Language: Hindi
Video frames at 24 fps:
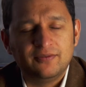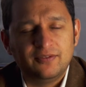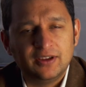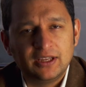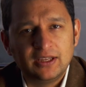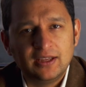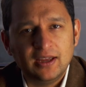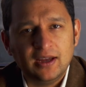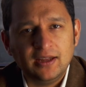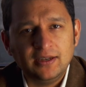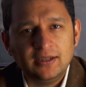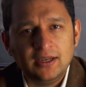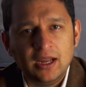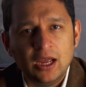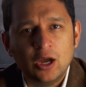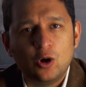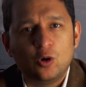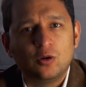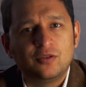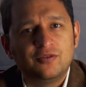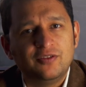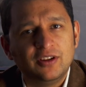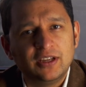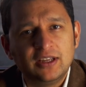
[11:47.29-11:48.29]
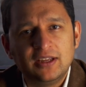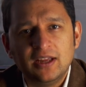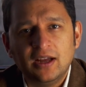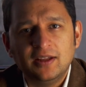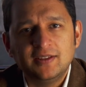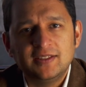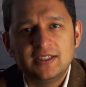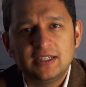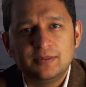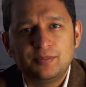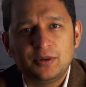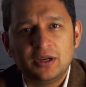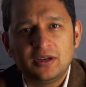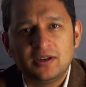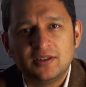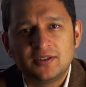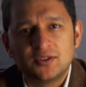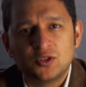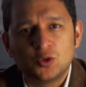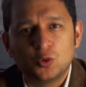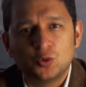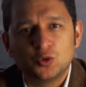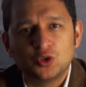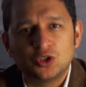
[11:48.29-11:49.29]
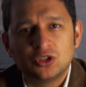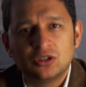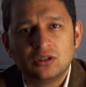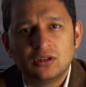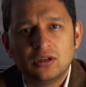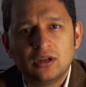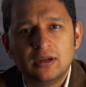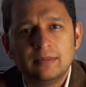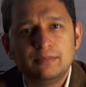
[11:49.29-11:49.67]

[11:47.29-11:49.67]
विज्ञान और विज्ञान से प्रेरित सोच